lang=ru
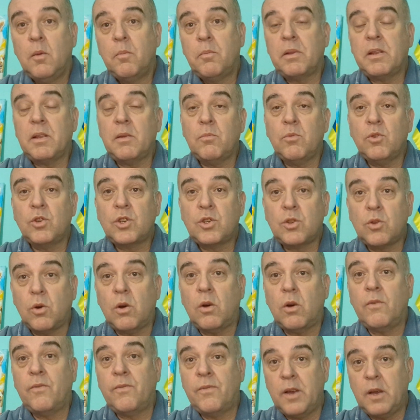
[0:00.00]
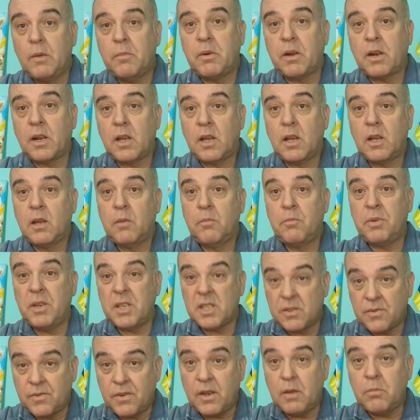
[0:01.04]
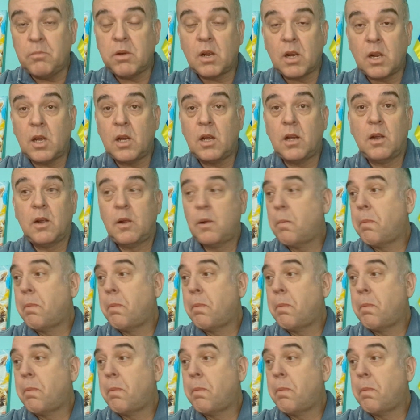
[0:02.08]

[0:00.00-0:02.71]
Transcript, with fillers: Потому что выборы без выбора